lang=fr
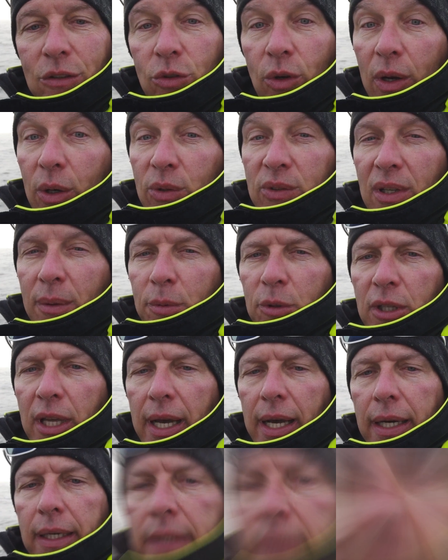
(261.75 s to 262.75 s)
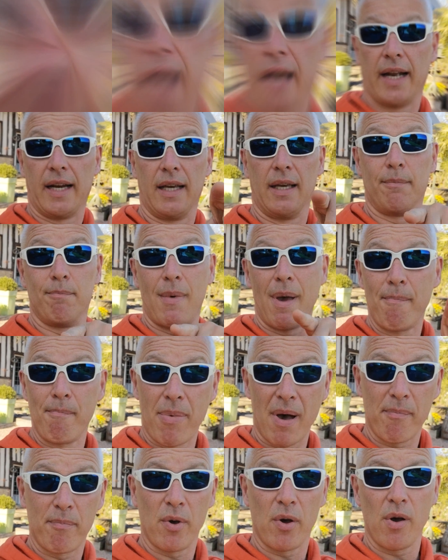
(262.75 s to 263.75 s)
Je vous raconte ça plus tard. Allez, même
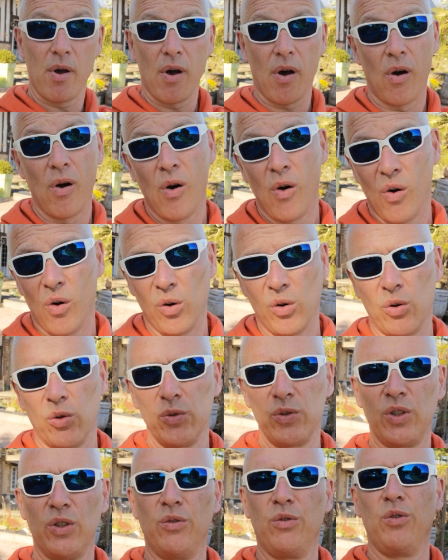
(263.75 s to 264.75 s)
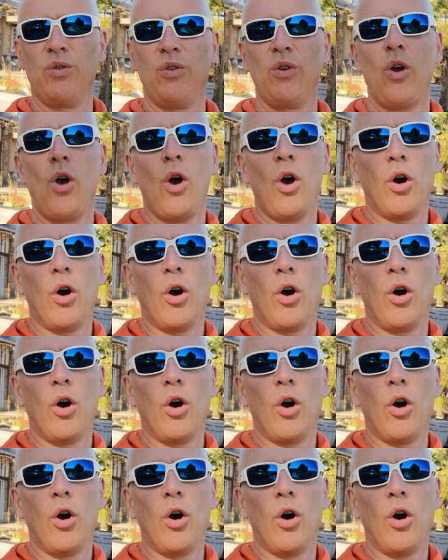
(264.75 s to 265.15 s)
pas peur, on continue,